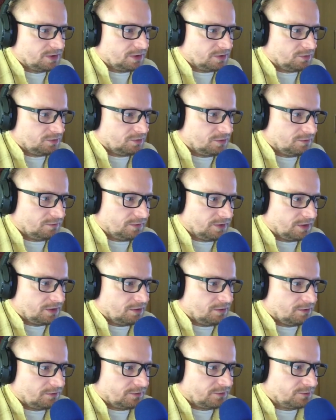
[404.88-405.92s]

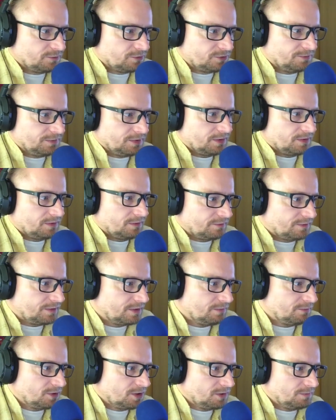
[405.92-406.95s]
duchowego w służbie,
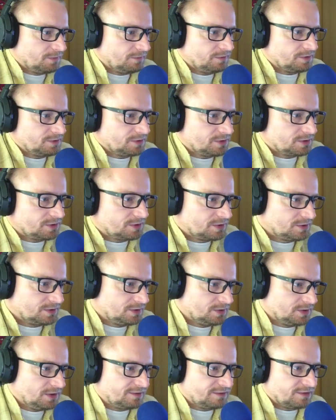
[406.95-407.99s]
wtedy mogę powiedzieć,
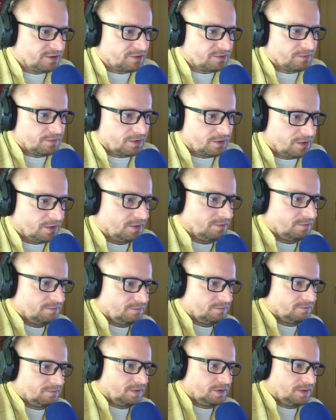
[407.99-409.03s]
jesteś moja.
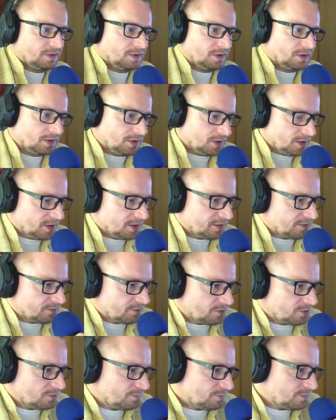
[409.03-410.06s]
Nie chcę
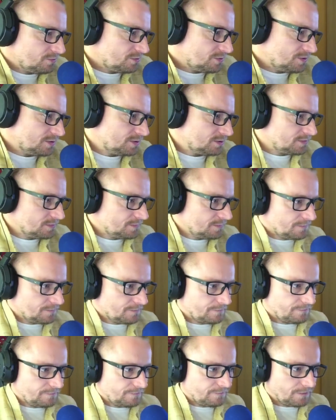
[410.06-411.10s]
Cię opuszczać.
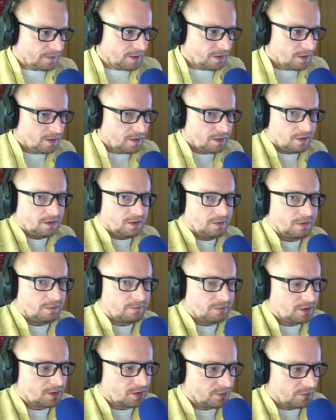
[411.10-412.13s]
Nie mam
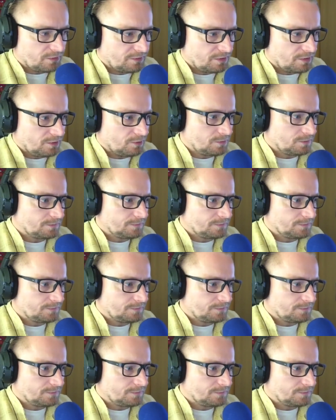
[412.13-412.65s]
innego celu.